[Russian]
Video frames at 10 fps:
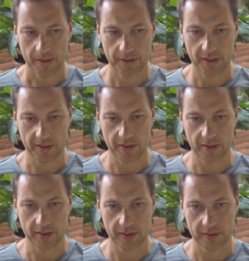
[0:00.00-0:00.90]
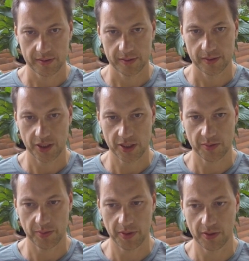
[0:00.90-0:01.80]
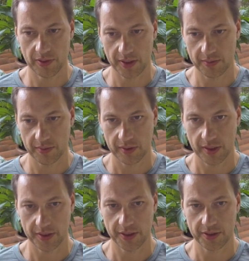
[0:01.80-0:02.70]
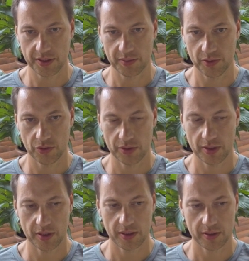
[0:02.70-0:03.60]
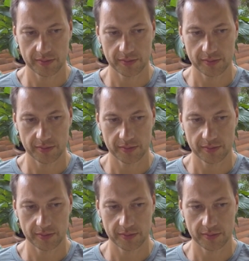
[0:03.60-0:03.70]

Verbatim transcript: Итак, сейчас э, мы поговорим о некоторых методиках.